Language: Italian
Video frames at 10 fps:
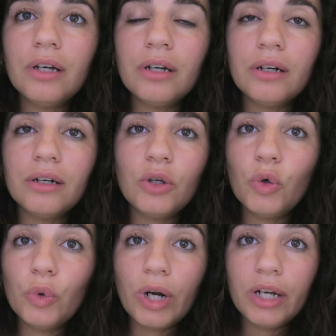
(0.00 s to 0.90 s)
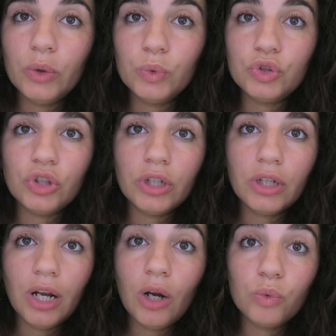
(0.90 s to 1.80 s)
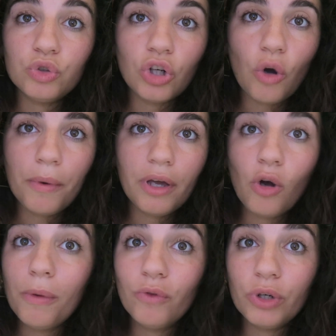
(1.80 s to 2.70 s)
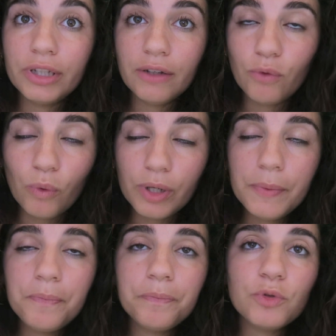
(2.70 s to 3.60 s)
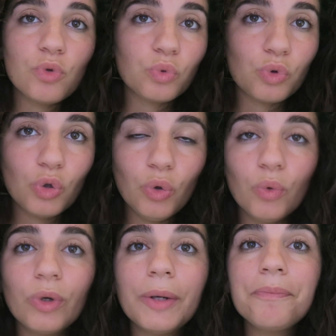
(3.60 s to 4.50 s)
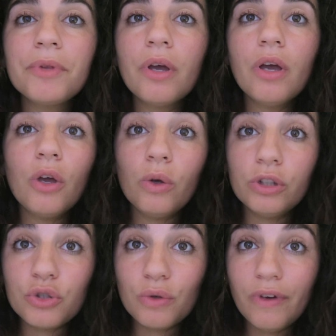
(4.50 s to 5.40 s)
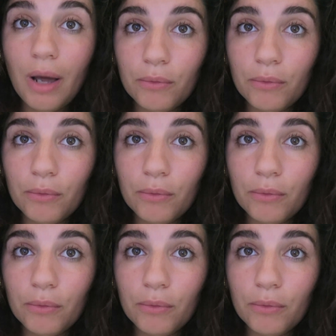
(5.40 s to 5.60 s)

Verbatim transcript: uh, il colore alle luci alla eh, luce come, come volete voi ci sono tutti i colori io adesso ve la